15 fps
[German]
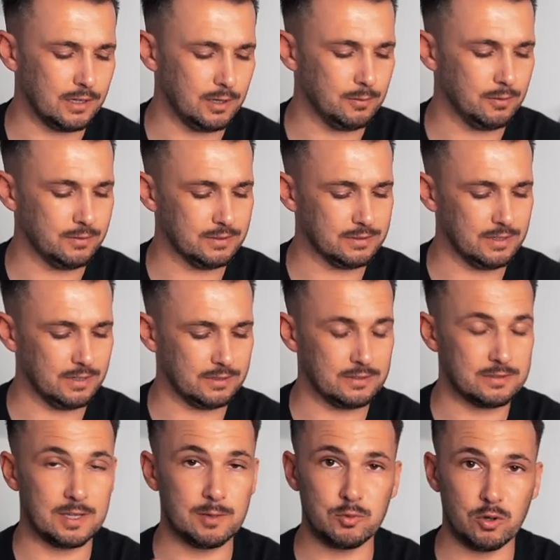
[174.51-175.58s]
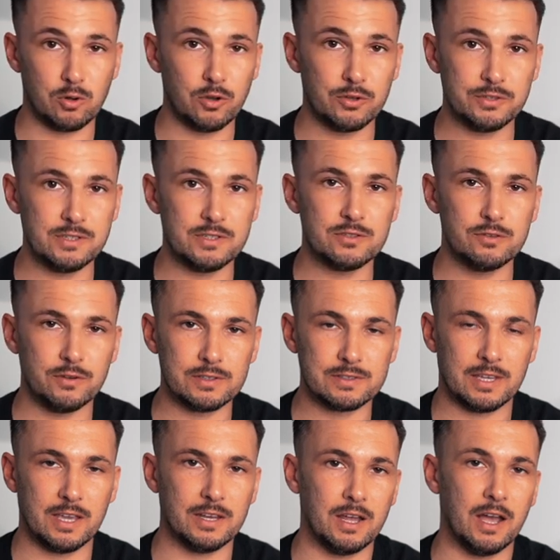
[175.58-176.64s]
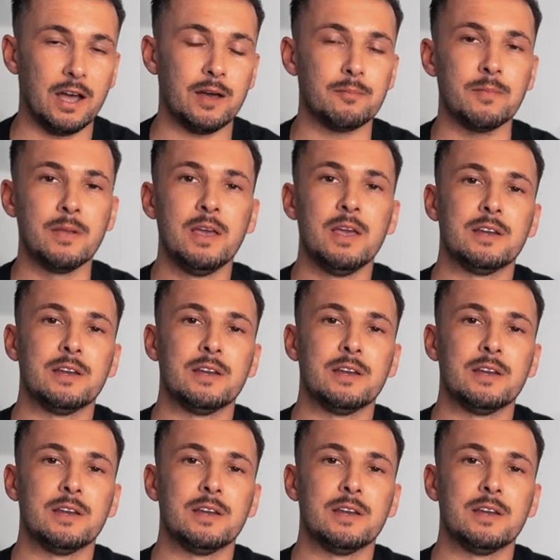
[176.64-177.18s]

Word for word: Aber wie gesagt, es gibt auch Leute, die sowas gerne haben.